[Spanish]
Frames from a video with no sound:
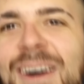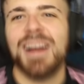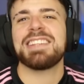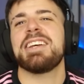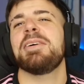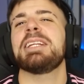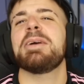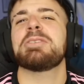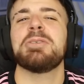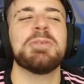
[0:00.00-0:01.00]
Hola, señores.
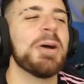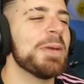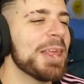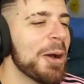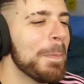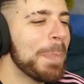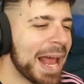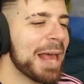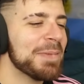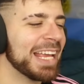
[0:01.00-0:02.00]
Bienvenidos es un nuevo video
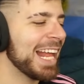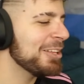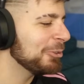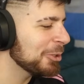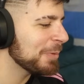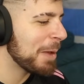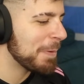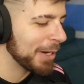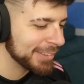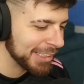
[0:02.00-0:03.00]
para mi canal YouTube. Espero
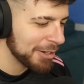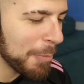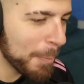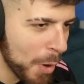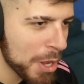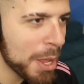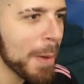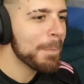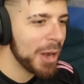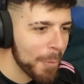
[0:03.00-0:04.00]
que estén muy,
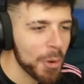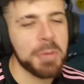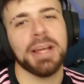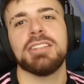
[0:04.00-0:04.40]
pero muy bien,